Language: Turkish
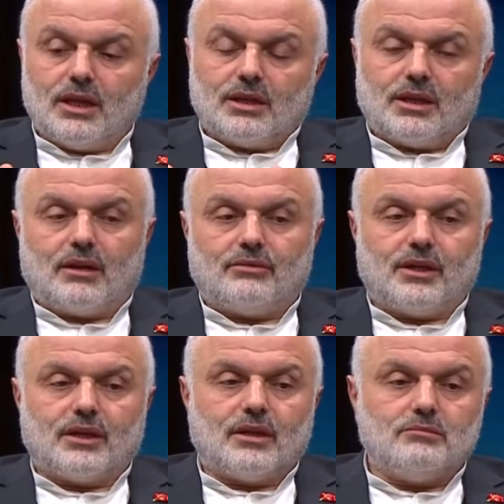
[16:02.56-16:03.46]

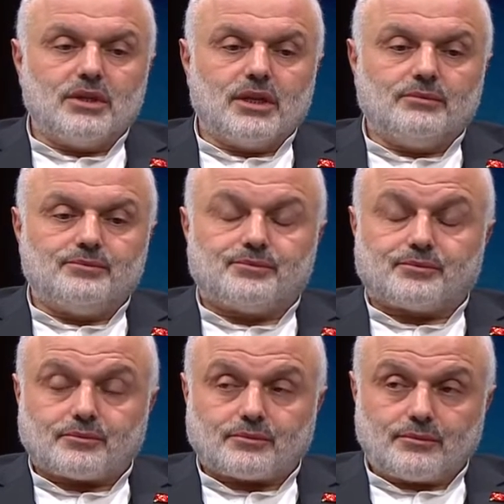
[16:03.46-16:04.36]
Taraflardan biri
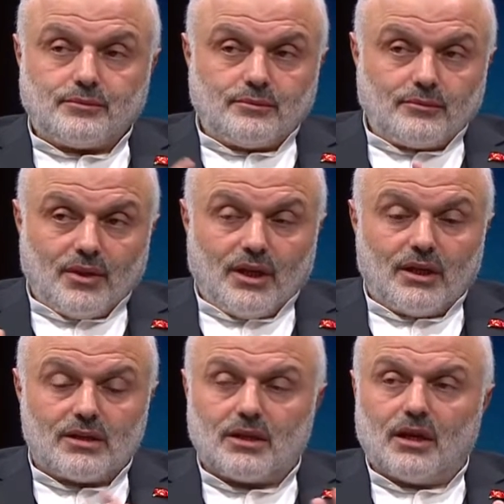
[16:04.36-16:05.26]

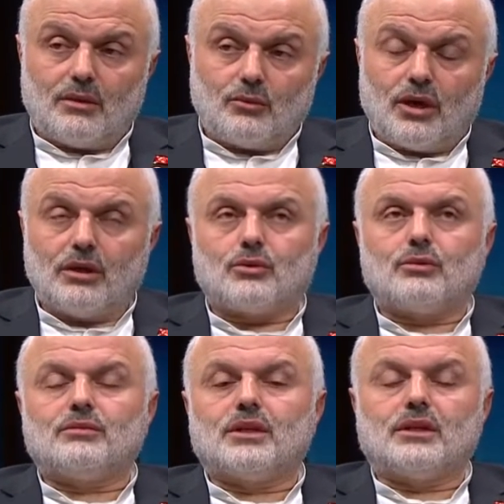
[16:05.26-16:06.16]
Esselamu Aleyküm
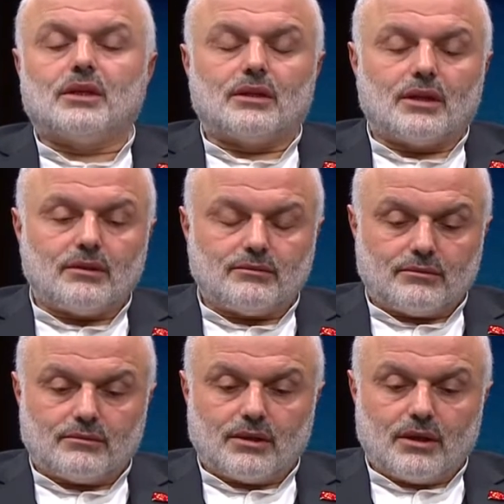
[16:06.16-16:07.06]
dediğinde
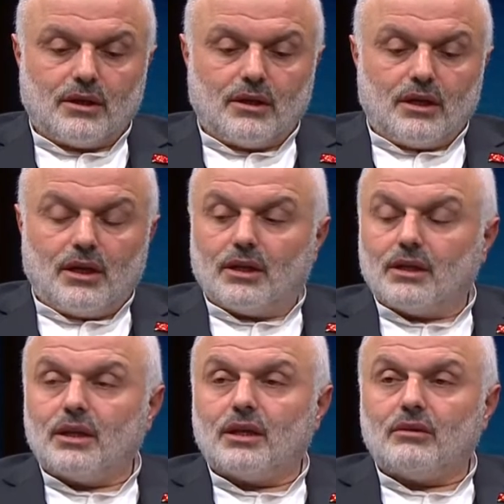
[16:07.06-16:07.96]

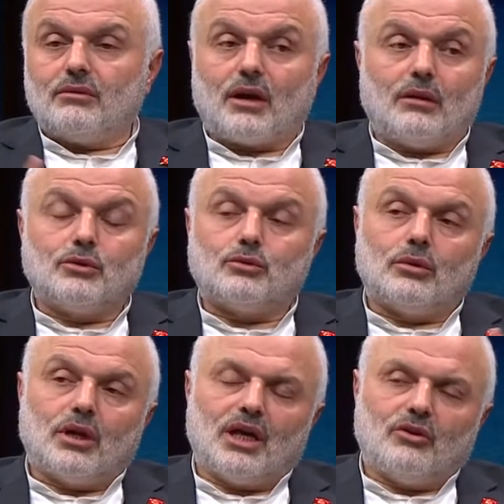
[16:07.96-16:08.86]
diğeri ve
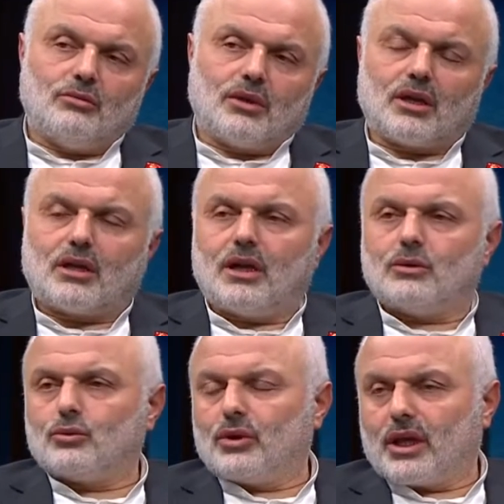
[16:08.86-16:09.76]
Rahmetullahi ve Berekatuh
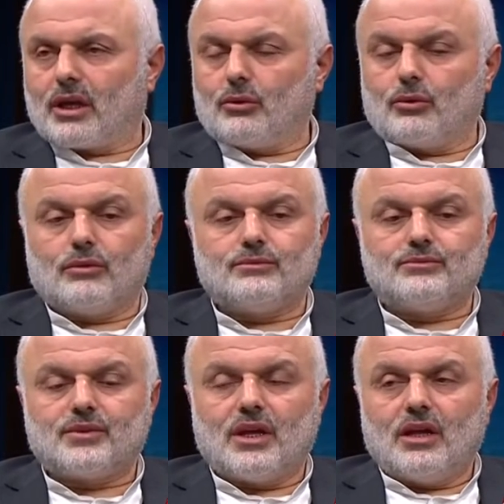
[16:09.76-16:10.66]
ekliyor
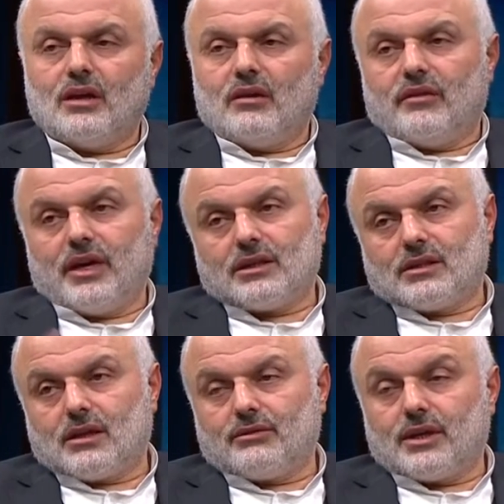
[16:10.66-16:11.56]
veya
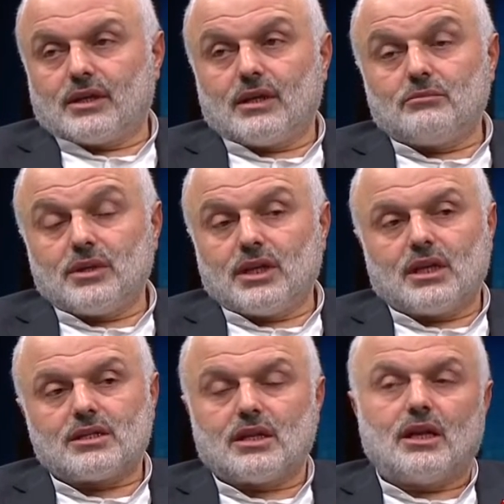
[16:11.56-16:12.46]
taraflardan biri
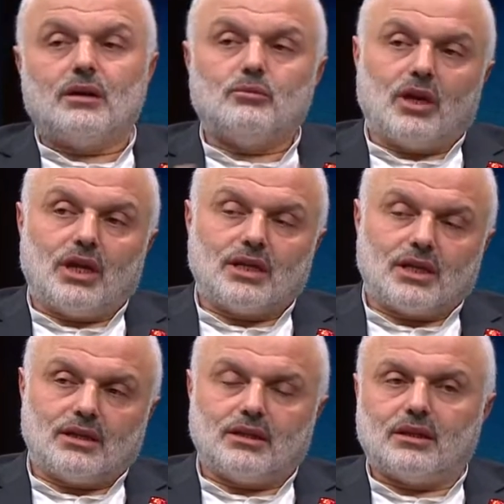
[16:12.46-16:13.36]
Esselamu Aleyke
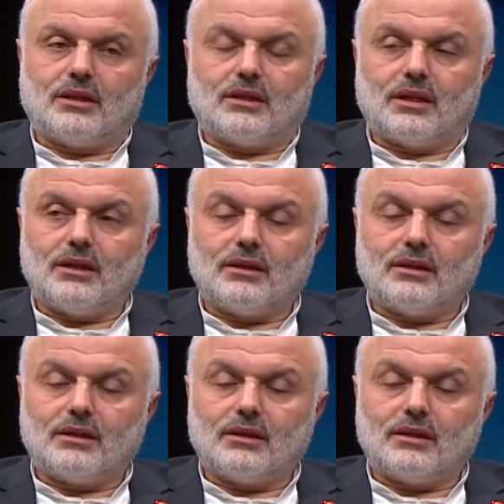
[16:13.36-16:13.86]
dediğinde